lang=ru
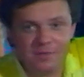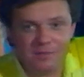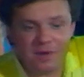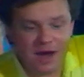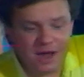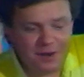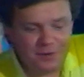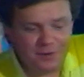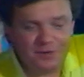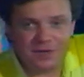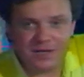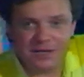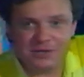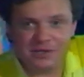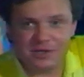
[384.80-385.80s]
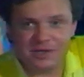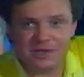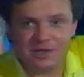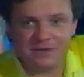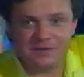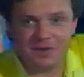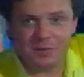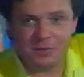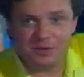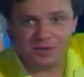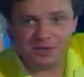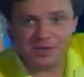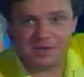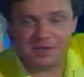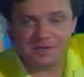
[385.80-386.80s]
Марио начал э, свое
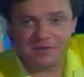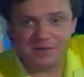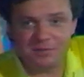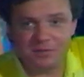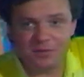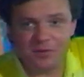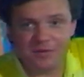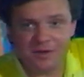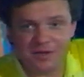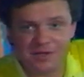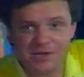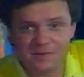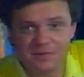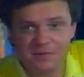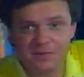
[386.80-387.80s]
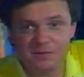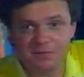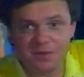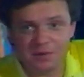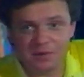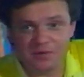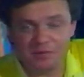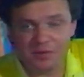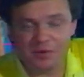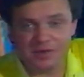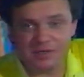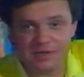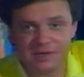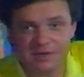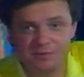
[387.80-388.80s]
путешествие по волшебному миру в
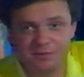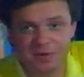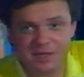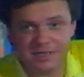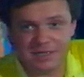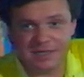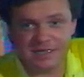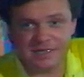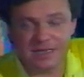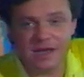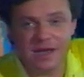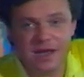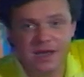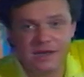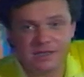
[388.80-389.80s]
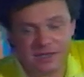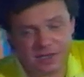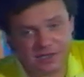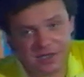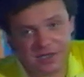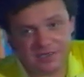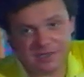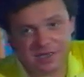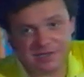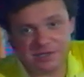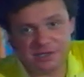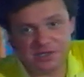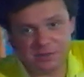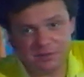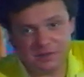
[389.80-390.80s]
поисках принцессы, сражаясь с
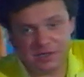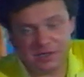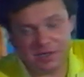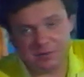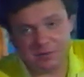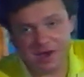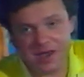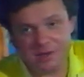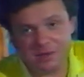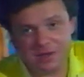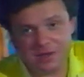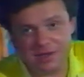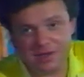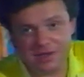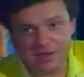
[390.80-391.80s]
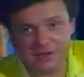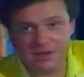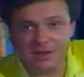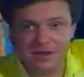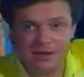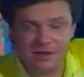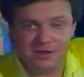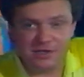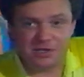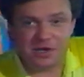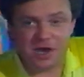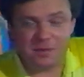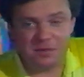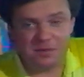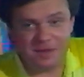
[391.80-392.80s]
различными грибами и
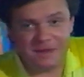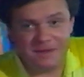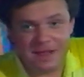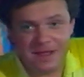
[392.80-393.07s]
жабами.